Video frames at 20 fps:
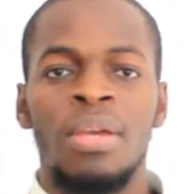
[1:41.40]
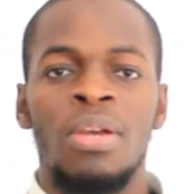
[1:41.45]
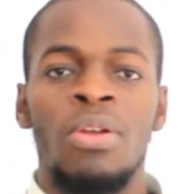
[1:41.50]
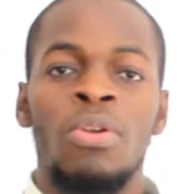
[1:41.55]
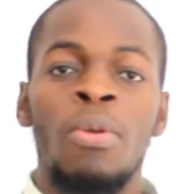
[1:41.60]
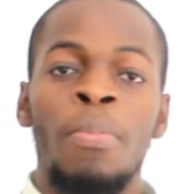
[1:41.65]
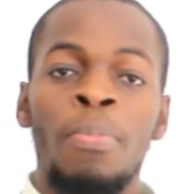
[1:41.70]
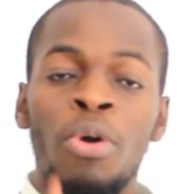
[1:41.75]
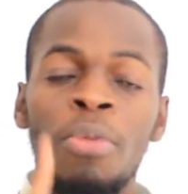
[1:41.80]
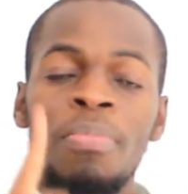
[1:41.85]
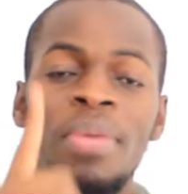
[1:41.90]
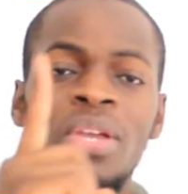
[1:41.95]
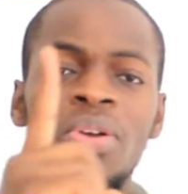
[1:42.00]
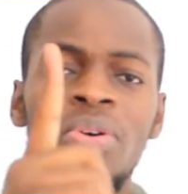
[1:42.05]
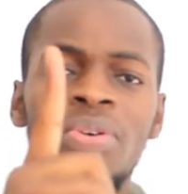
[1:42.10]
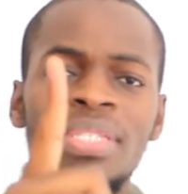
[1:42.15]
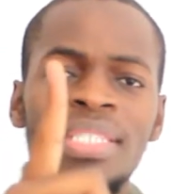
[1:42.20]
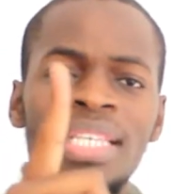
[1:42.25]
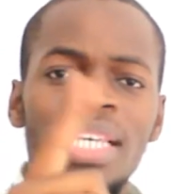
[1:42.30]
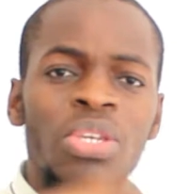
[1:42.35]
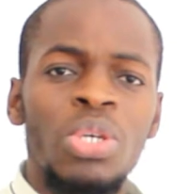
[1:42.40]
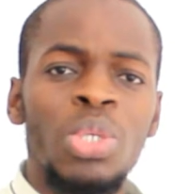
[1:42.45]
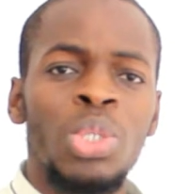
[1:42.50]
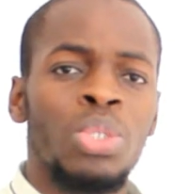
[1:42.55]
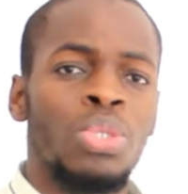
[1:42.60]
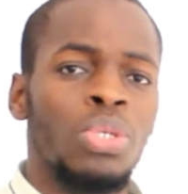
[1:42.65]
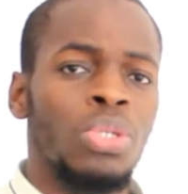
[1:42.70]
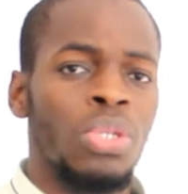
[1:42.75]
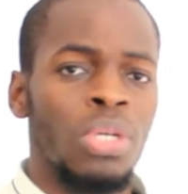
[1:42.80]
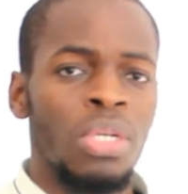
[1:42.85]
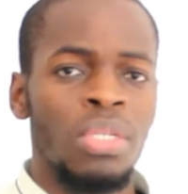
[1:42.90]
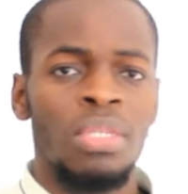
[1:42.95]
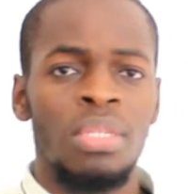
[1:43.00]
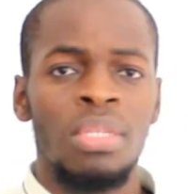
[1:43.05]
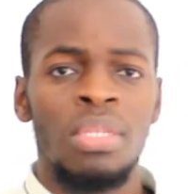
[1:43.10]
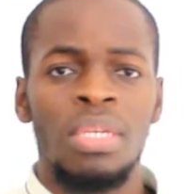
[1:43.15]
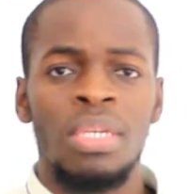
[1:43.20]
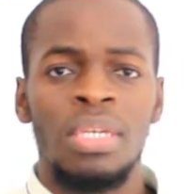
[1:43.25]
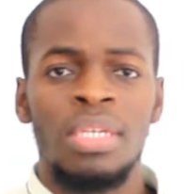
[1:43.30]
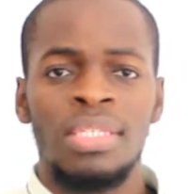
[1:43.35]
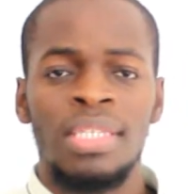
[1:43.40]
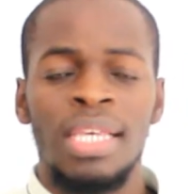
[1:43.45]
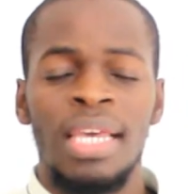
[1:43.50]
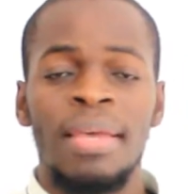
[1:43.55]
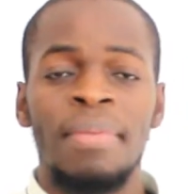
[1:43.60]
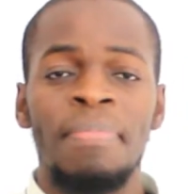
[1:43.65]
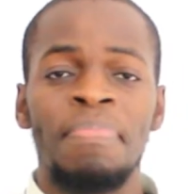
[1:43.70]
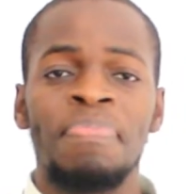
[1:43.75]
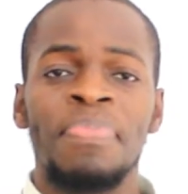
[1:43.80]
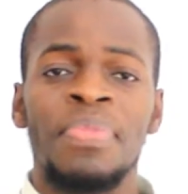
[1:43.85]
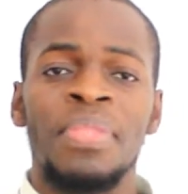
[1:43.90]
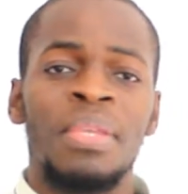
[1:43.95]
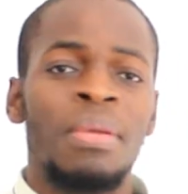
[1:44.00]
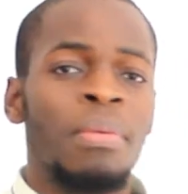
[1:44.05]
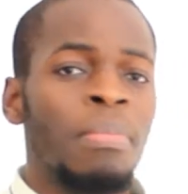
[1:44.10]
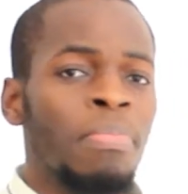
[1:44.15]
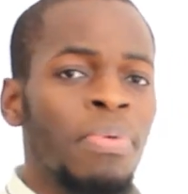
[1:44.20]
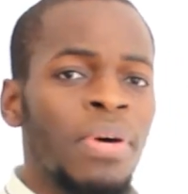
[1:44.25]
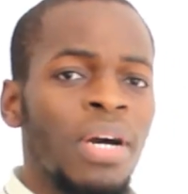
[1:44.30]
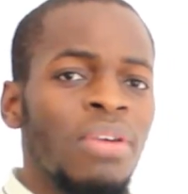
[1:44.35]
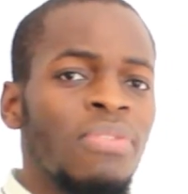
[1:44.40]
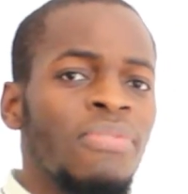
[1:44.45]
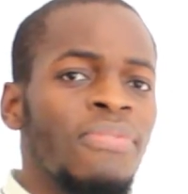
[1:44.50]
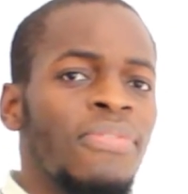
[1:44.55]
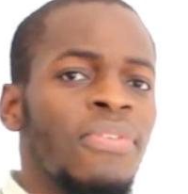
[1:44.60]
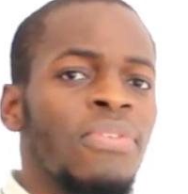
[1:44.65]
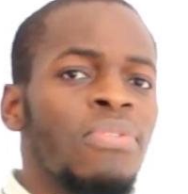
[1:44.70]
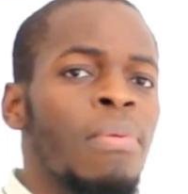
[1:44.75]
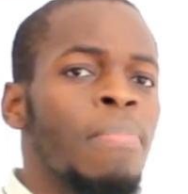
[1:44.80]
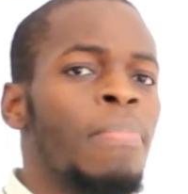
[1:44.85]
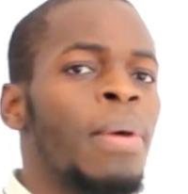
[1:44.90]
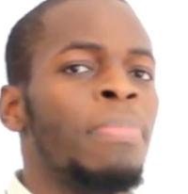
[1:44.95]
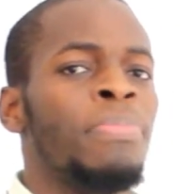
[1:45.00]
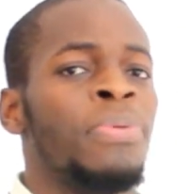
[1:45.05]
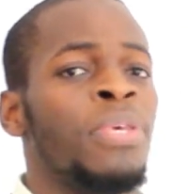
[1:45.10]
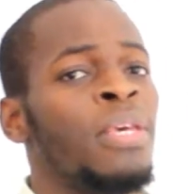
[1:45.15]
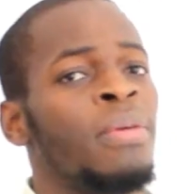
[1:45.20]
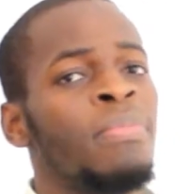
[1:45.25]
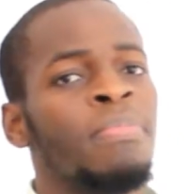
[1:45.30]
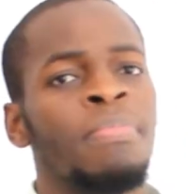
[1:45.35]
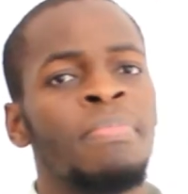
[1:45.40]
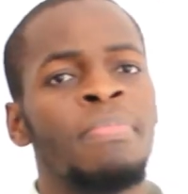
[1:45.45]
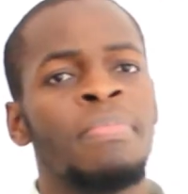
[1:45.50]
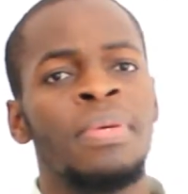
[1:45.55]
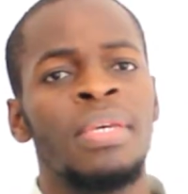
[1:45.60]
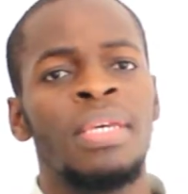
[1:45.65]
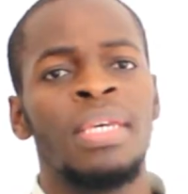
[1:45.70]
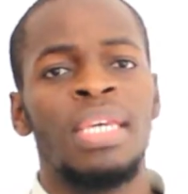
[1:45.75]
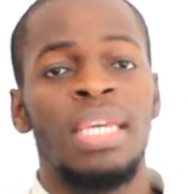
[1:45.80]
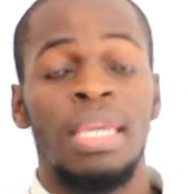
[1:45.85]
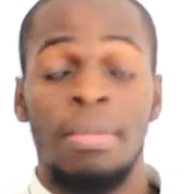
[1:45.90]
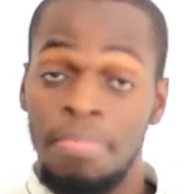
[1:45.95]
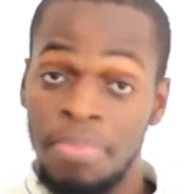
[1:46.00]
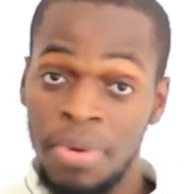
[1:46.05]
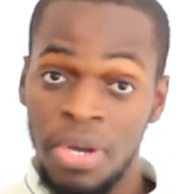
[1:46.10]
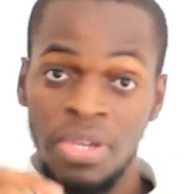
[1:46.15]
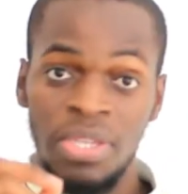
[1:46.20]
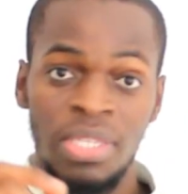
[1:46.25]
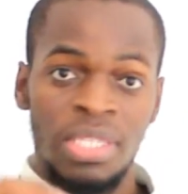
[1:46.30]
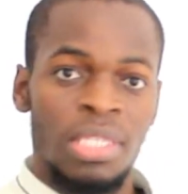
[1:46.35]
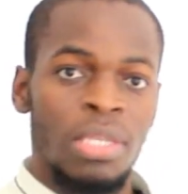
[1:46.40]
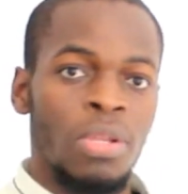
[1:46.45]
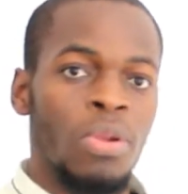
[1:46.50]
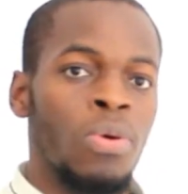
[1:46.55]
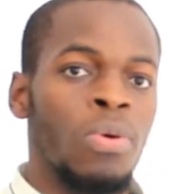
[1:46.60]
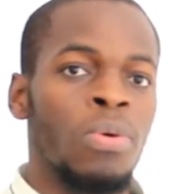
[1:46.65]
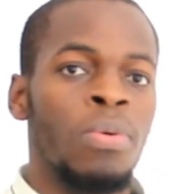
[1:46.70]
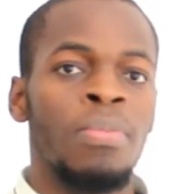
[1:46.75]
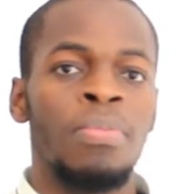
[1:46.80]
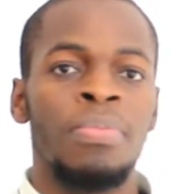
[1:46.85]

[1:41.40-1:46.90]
Le premier conseil que je te donne, c'est prends une feuille de papier et prends un stylo.